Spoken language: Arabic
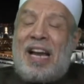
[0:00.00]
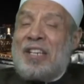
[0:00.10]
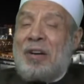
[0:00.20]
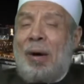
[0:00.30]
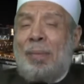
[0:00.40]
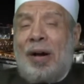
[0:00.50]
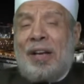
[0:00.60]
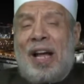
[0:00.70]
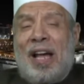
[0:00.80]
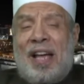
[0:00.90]
الجواب
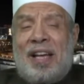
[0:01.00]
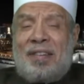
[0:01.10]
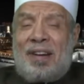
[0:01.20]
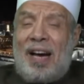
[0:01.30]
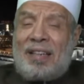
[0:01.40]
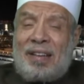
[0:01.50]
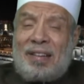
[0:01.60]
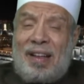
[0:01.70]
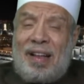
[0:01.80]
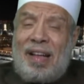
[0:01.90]
عن هذا يا رعاك
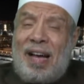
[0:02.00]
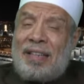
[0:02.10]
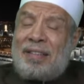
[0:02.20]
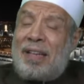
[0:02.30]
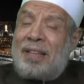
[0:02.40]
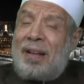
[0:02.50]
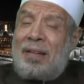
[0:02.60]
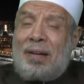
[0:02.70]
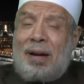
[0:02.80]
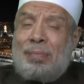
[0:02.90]
الله أن
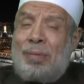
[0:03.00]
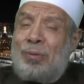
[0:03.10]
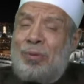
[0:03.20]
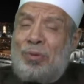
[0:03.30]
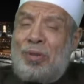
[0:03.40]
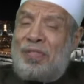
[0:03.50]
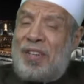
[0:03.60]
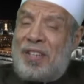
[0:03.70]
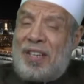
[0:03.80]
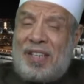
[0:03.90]
الضرر الموجود
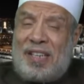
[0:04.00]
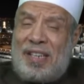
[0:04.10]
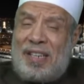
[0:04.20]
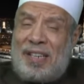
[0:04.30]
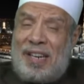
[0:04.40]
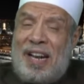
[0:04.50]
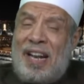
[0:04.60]
في التدخين